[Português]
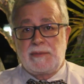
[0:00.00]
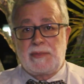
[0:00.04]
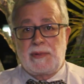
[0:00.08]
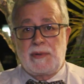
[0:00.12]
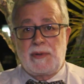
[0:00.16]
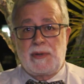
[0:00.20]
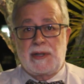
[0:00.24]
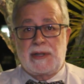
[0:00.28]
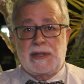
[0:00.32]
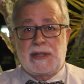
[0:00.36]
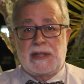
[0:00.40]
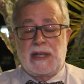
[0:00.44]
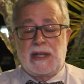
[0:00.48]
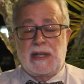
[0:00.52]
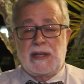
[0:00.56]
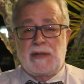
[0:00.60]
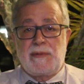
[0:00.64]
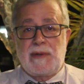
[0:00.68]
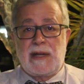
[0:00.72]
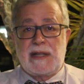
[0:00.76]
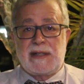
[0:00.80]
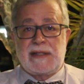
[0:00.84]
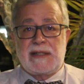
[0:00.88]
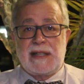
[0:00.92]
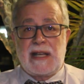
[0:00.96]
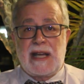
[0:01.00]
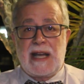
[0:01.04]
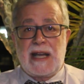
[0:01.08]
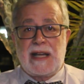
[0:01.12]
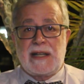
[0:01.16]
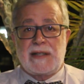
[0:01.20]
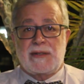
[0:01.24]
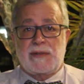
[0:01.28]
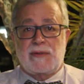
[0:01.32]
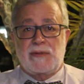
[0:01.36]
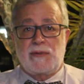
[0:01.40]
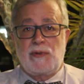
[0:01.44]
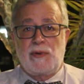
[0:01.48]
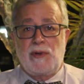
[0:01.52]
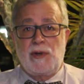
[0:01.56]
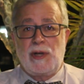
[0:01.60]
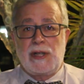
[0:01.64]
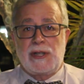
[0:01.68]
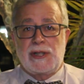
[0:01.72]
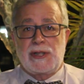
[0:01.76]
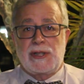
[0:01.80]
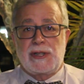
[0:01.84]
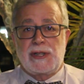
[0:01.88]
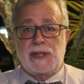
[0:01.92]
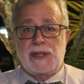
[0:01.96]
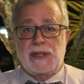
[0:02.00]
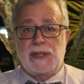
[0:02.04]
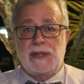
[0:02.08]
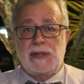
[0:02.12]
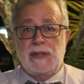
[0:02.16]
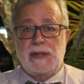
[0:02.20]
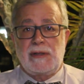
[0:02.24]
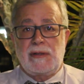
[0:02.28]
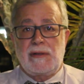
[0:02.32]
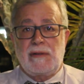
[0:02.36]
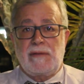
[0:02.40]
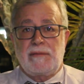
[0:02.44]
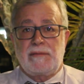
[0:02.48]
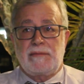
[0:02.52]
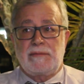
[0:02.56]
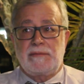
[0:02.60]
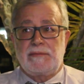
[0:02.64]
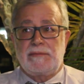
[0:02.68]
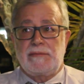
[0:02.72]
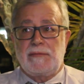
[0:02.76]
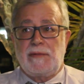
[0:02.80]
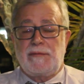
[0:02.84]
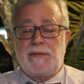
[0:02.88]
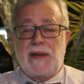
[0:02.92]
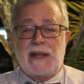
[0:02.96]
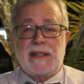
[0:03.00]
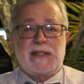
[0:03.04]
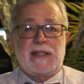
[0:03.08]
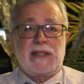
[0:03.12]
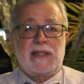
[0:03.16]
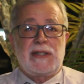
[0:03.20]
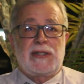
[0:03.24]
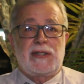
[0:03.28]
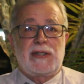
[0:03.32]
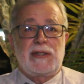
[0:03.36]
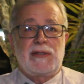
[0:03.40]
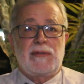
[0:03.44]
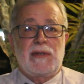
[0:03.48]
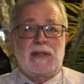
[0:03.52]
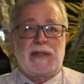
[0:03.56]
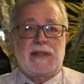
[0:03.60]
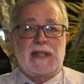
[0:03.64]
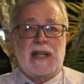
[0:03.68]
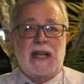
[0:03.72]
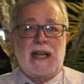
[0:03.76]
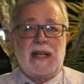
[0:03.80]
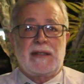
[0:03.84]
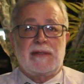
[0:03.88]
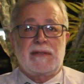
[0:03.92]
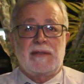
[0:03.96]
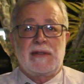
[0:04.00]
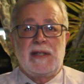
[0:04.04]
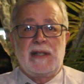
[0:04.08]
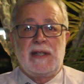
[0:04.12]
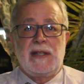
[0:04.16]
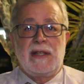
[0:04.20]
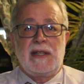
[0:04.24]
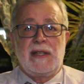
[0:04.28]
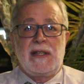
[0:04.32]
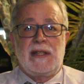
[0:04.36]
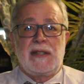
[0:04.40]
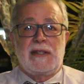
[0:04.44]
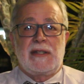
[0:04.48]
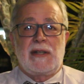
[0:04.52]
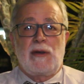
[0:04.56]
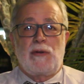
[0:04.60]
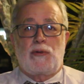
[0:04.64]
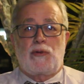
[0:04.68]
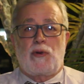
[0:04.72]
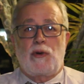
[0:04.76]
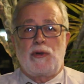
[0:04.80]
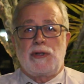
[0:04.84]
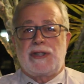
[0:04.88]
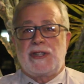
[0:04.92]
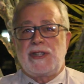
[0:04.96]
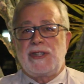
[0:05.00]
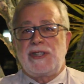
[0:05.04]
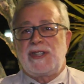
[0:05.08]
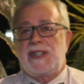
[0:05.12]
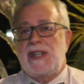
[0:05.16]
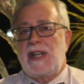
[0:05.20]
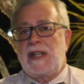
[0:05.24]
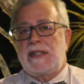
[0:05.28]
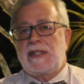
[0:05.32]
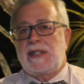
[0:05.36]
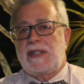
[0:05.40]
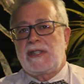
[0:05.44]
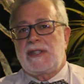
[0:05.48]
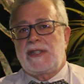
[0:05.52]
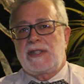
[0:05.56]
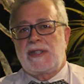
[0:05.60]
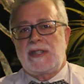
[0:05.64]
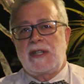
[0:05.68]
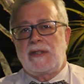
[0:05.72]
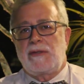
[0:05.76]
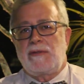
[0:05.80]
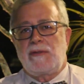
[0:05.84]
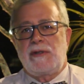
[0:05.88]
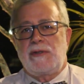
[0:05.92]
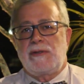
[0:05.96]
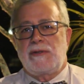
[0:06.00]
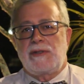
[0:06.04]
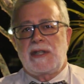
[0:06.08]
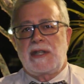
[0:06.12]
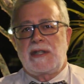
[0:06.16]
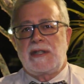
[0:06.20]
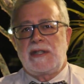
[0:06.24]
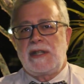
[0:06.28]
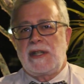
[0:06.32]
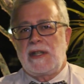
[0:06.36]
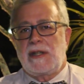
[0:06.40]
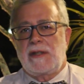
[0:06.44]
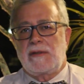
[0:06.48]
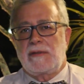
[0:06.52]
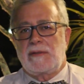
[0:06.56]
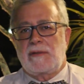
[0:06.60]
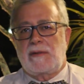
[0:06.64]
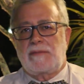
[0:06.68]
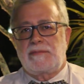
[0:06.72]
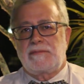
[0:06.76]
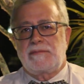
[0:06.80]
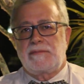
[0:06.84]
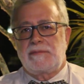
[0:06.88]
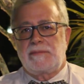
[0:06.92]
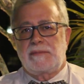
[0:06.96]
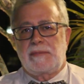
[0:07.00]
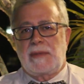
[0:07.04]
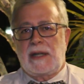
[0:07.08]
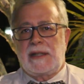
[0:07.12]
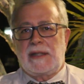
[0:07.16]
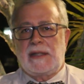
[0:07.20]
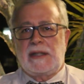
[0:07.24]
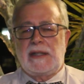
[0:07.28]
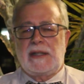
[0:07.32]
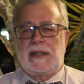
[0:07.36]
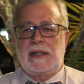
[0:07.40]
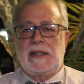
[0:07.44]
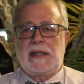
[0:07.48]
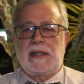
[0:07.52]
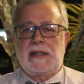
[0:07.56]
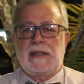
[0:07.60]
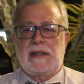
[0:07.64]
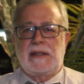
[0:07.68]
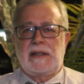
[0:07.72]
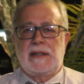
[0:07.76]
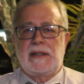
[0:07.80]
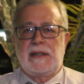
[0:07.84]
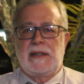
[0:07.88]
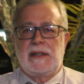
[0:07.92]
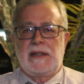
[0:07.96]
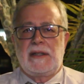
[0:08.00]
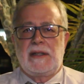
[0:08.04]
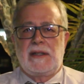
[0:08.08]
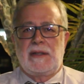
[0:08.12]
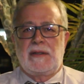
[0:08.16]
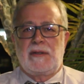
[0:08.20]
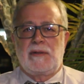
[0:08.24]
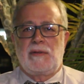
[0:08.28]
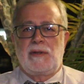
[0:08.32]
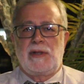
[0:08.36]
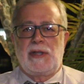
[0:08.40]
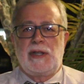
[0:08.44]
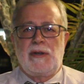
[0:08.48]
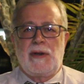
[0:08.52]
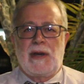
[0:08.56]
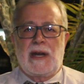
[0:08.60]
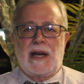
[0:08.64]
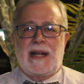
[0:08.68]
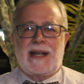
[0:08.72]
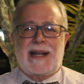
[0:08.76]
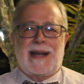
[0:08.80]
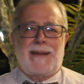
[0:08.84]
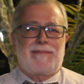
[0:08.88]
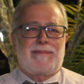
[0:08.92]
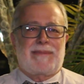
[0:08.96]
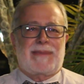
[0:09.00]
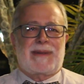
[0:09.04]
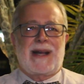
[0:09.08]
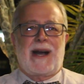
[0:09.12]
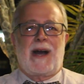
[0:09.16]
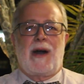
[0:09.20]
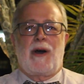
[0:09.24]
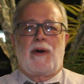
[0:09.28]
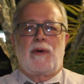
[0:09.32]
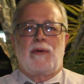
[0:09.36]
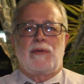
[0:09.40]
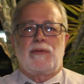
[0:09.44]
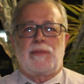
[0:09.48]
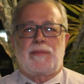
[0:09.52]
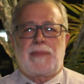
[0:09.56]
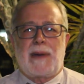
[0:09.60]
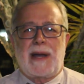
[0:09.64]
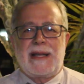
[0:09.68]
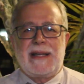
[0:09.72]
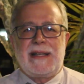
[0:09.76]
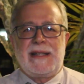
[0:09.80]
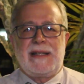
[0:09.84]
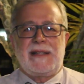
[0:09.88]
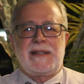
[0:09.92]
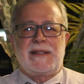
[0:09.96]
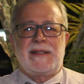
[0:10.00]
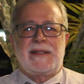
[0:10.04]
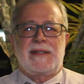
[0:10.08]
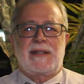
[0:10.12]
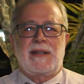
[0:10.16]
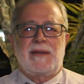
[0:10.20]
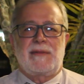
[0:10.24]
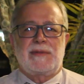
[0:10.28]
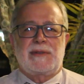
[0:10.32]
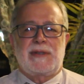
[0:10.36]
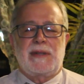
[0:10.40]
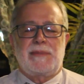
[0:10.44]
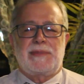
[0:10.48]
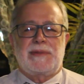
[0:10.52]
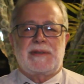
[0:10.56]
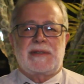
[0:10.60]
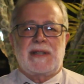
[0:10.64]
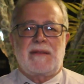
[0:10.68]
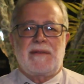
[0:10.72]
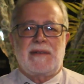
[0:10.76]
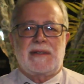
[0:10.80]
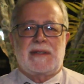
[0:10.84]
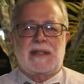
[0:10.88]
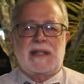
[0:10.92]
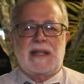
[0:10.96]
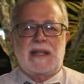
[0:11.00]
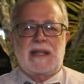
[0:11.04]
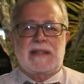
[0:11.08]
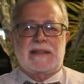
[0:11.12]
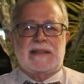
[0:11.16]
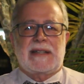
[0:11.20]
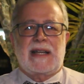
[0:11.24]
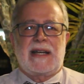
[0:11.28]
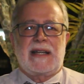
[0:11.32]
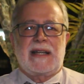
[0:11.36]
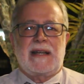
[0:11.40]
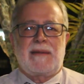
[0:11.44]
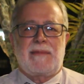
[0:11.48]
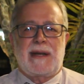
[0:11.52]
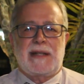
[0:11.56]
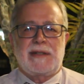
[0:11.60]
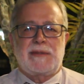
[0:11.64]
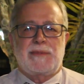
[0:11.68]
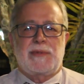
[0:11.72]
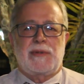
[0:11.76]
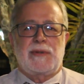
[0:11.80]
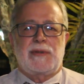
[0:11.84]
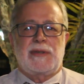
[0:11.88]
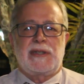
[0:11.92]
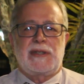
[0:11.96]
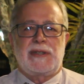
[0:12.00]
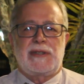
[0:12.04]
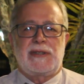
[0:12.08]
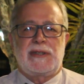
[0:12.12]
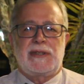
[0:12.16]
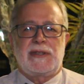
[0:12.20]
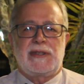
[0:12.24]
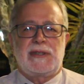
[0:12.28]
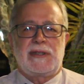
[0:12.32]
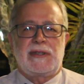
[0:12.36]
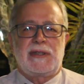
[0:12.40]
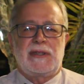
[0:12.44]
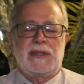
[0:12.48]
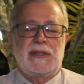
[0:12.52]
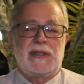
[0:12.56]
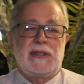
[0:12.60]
porque o Exército hoje, não, não faz sentido o Exército ter o contingente que tinha no Rio de Janeiro. Aqui no Rio era a capital do país, então você precisava ter essa área mais protegida.